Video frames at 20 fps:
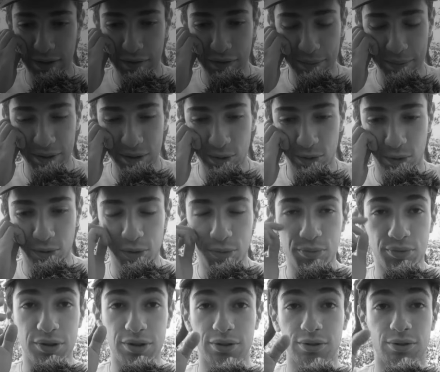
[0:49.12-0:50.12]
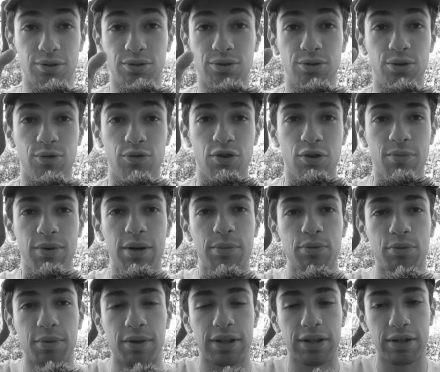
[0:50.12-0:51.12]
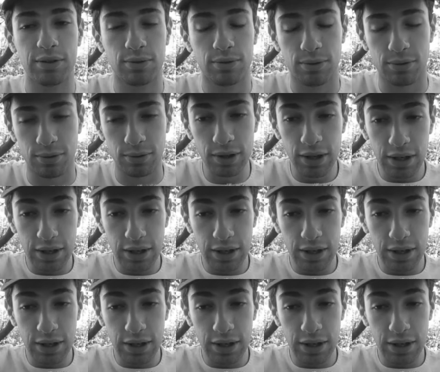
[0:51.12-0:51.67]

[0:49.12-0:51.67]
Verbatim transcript: fait maintenant depuis euh, novembre à peu près que